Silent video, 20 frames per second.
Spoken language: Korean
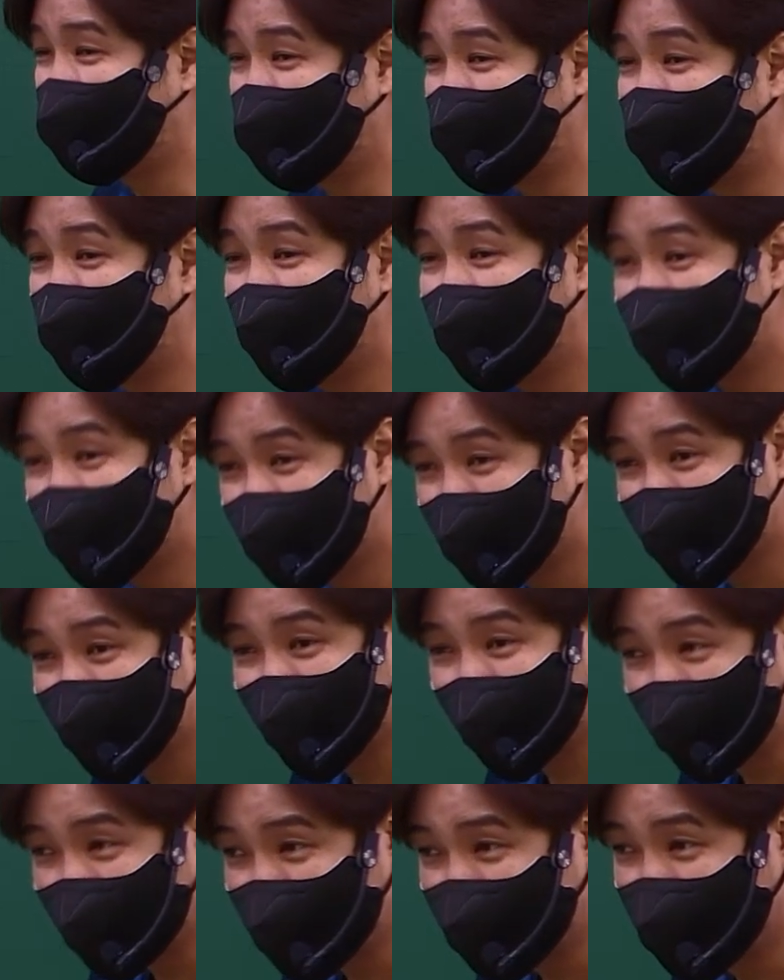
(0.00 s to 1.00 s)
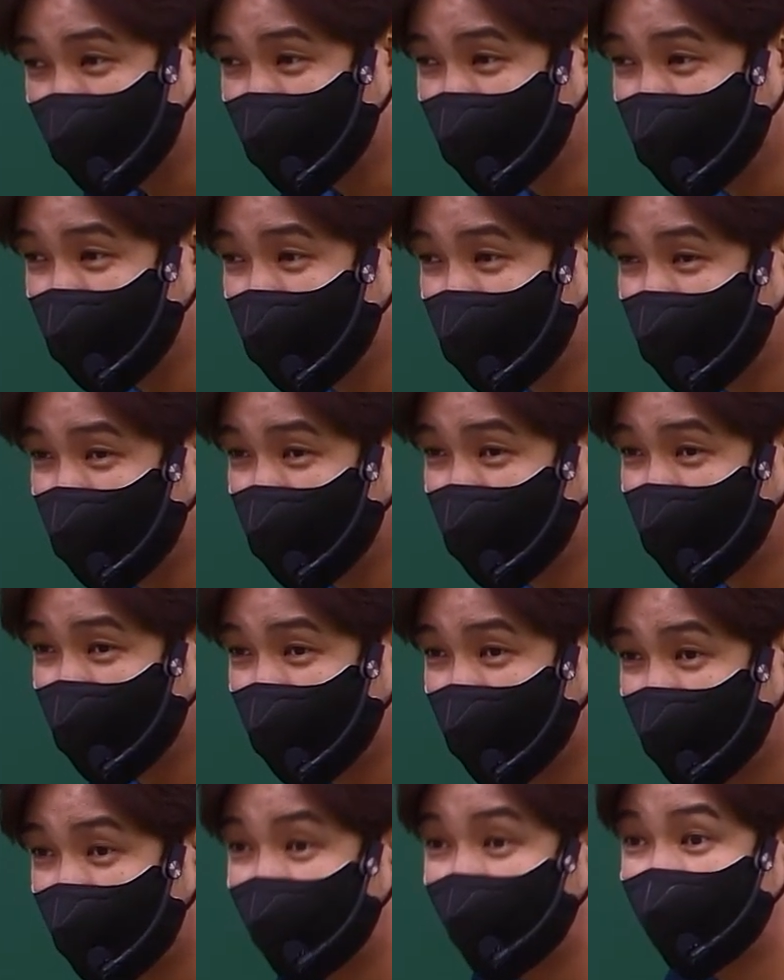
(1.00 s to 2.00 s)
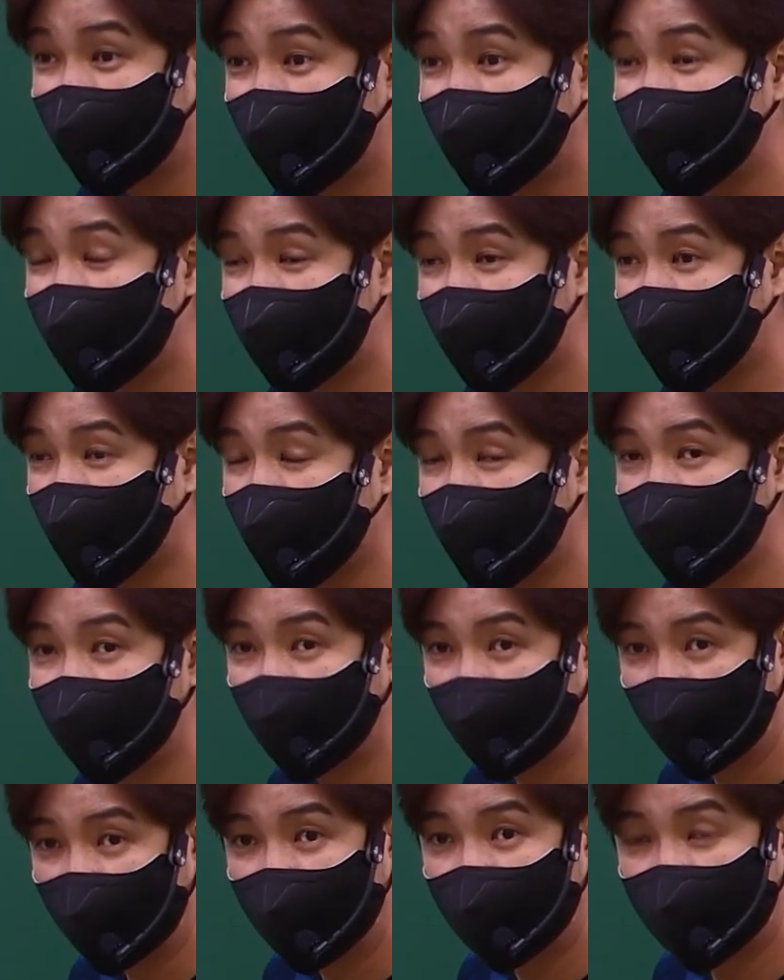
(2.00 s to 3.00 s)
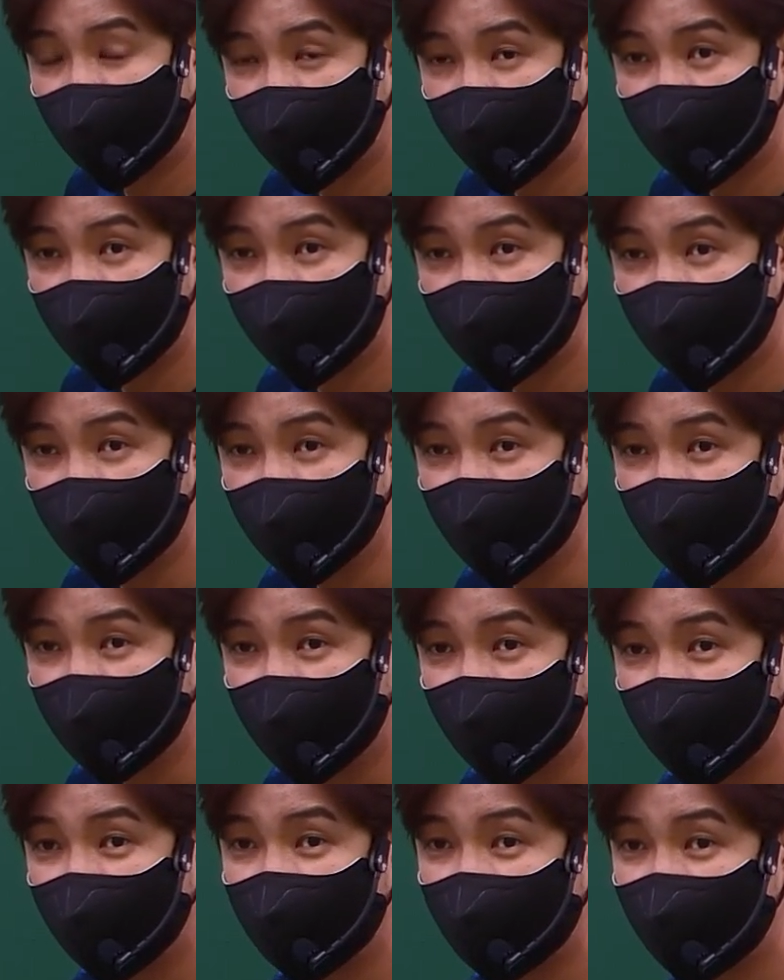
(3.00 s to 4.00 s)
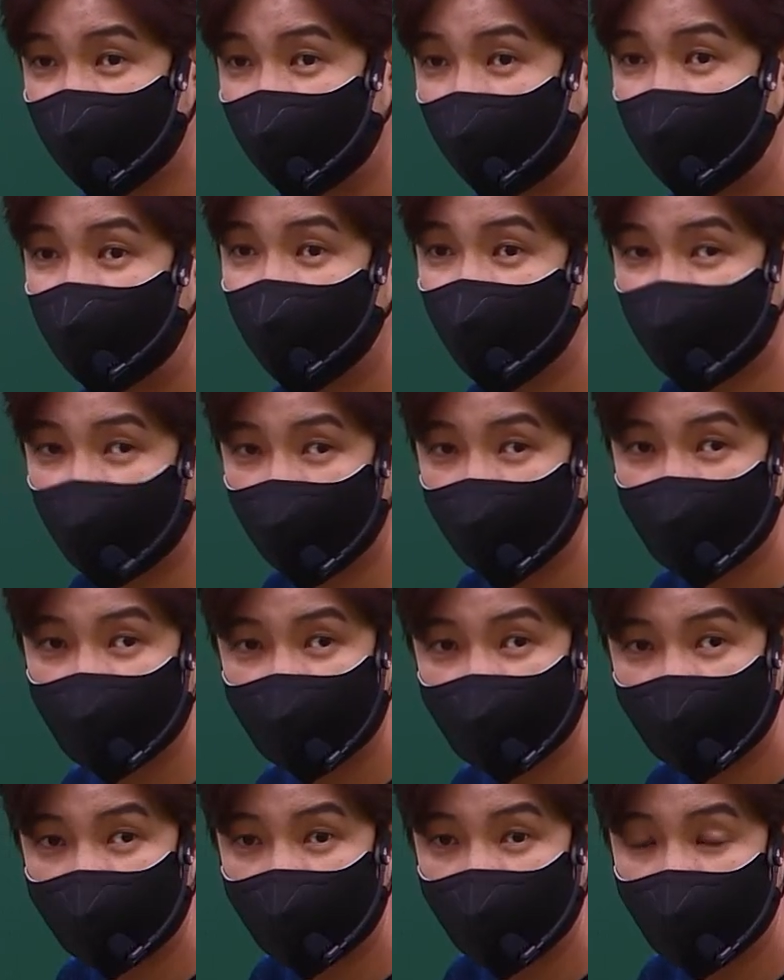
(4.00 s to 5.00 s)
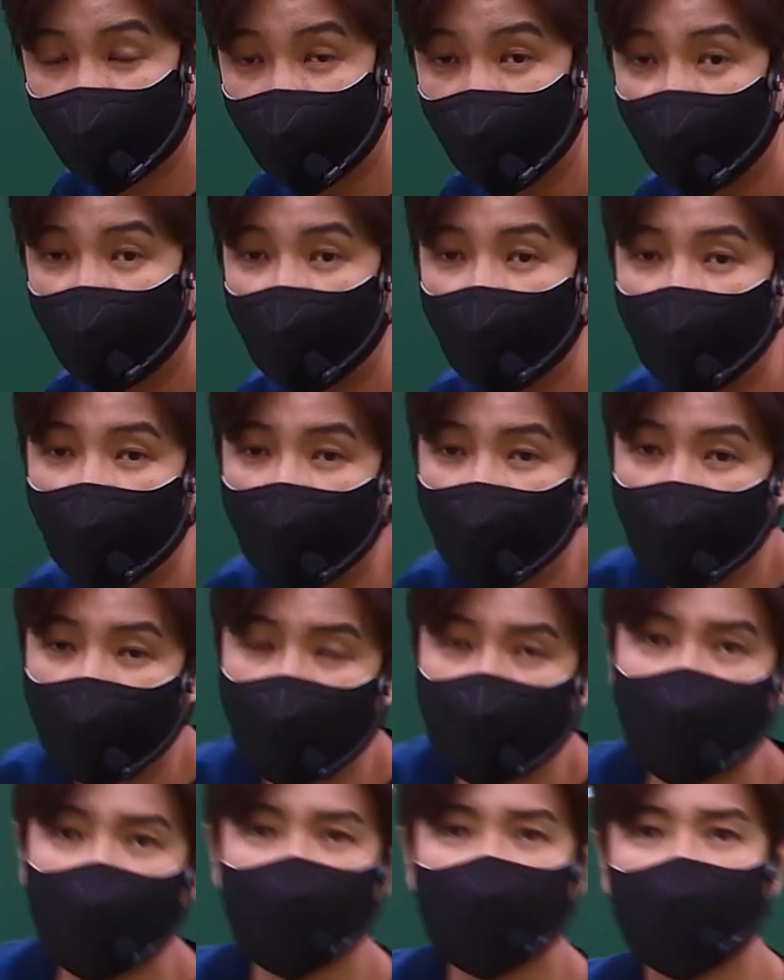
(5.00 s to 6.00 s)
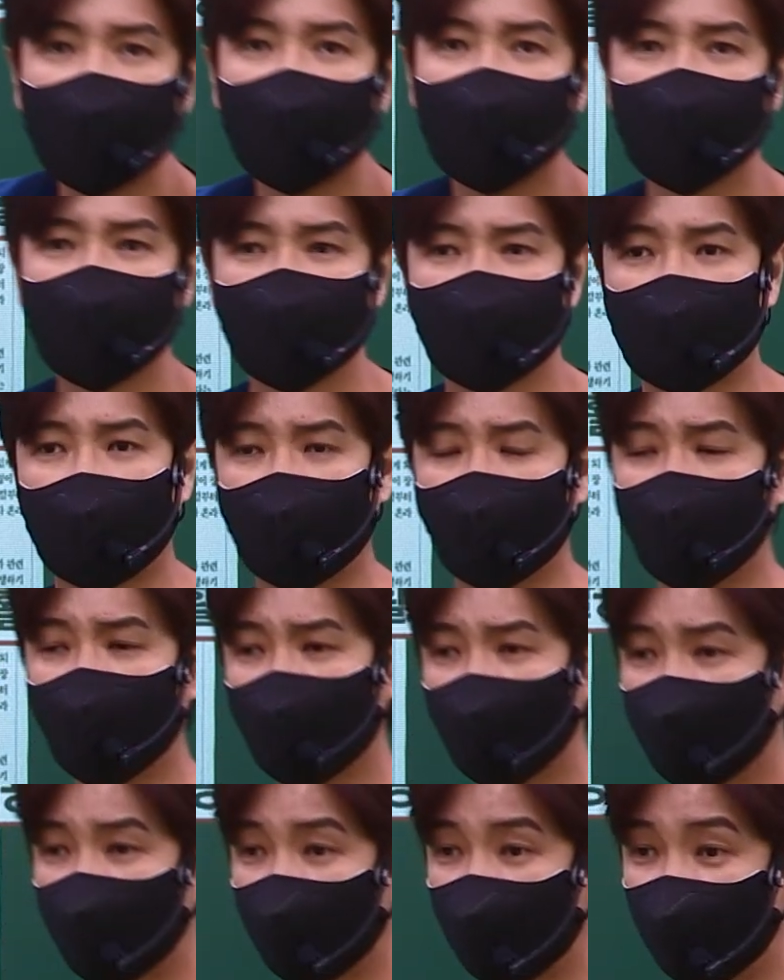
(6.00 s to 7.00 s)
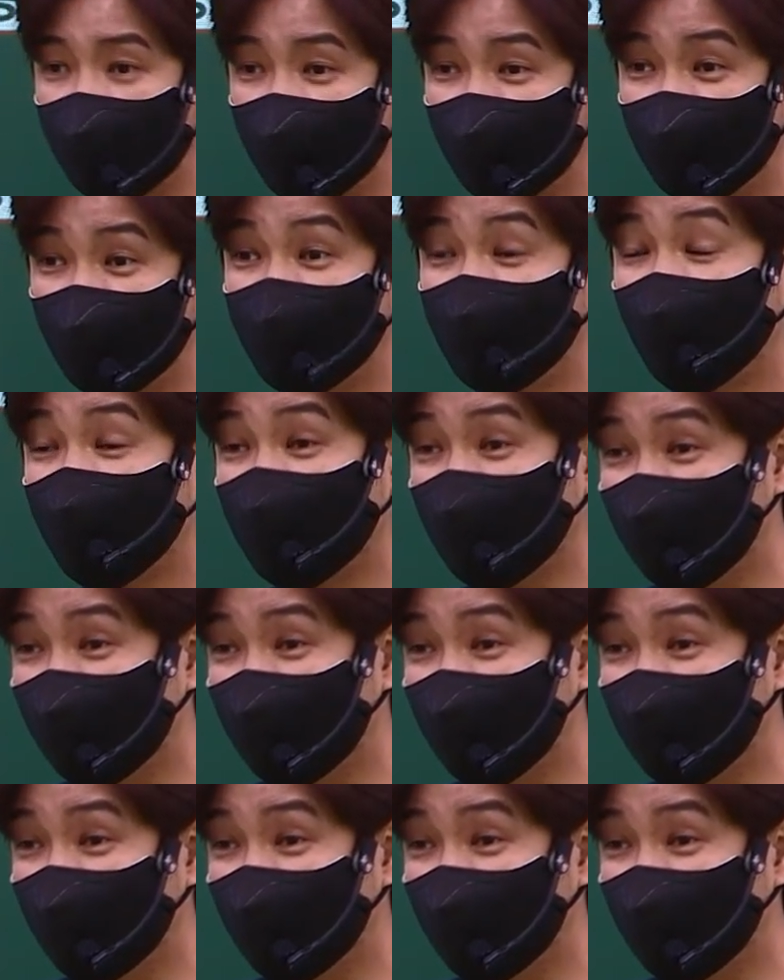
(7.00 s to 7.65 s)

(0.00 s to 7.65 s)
약 올리는 것도 아니고 그러니까 진짜 공부를 안 해본 애들은 EBS 발표 자료만 딱 보면 선택 과목도 다 연계되네. 이런